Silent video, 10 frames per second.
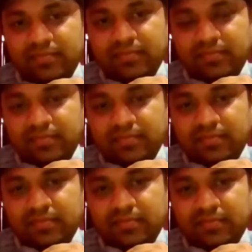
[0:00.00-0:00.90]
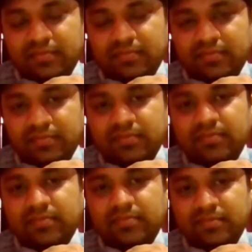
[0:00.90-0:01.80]
के साथ क्यों मल्टीप्लाई हो मास
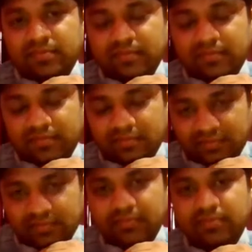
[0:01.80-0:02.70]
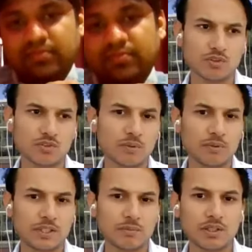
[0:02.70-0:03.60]
नीचे क्यों नहीं आया मास फोर्स
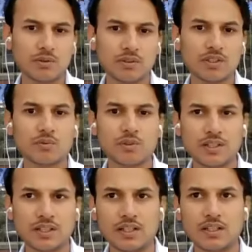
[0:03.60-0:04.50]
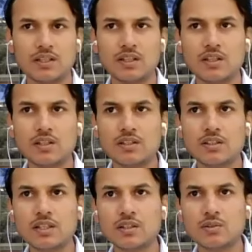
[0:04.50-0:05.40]
हम्म। में मल्टीप्लाई होके क्यों नहीं रहा
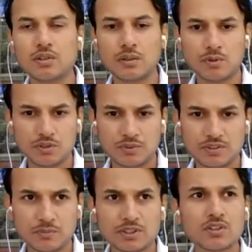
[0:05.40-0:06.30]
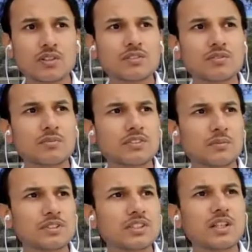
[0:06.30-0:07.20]
ये हम्म। अगर थोड़ा बहुत भी समझ गए
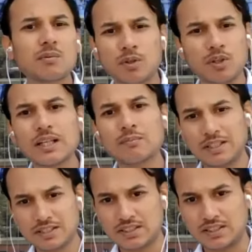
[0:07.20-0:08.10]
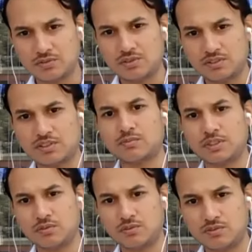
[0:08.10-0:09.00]
इसमें समझने के लिए बहुत टाइम नहीं चाहिए सच
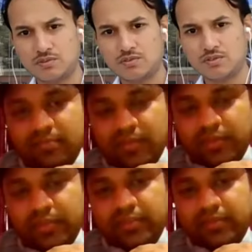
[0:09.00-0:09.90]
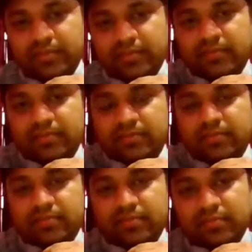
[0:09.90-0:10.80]
बताओ ओके थोड़ा
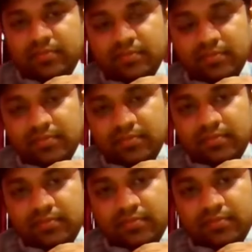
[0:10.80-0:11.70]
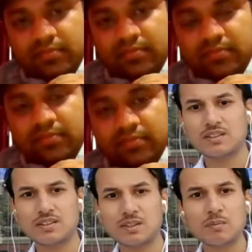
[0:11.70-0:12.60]
क्या है ना स्टूडेंट्स को हल्का सा थोड़ा
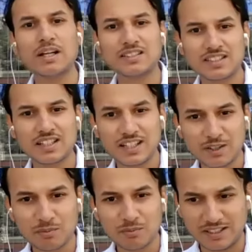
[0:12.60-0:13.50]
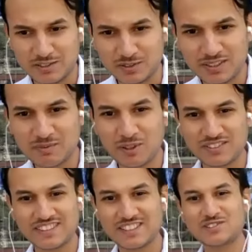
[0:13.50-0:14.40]
दिमाग एक्स्ट्रा लगाना पड़ता है जो कि
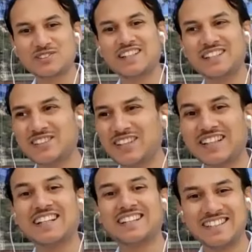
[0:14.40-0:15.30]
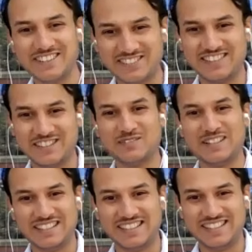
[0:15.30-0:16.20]
बहुत सारे स्टूडेंट थोड़ा रिलेक्टेंट होते हैं
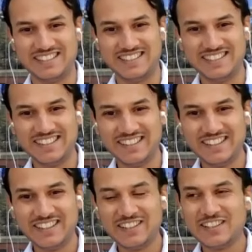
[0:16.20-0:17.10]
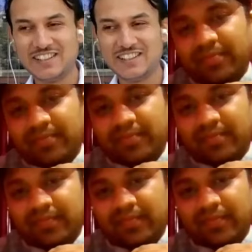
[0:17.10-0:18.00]
दिमाग लगाने
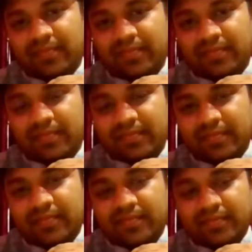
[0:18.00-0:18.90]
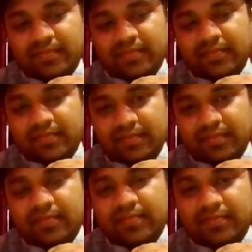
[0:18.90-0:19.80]
का एक बार ये समझ आ गया ना फिर आपको
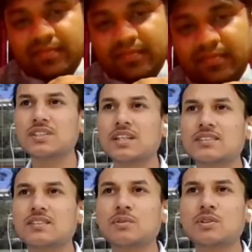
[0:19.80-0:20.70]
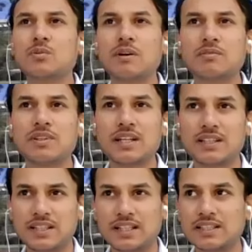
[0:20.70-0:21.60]
कोई भी क्वेश्चन कैसा भी घुमा
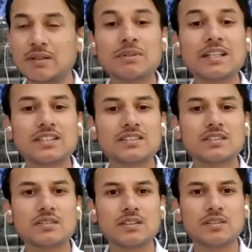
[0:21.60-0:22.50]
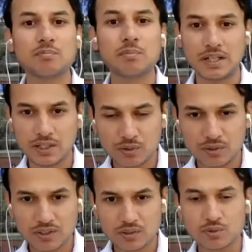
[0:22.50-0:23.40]
फिरा के दिया जाए आप तेजी से पकड़
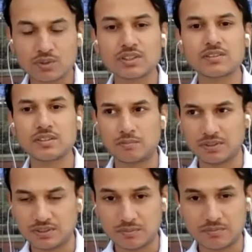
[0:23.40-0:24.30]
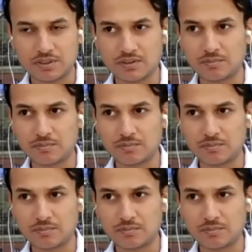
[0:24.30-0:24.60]
लोगे क्वेश्चन समझ सम,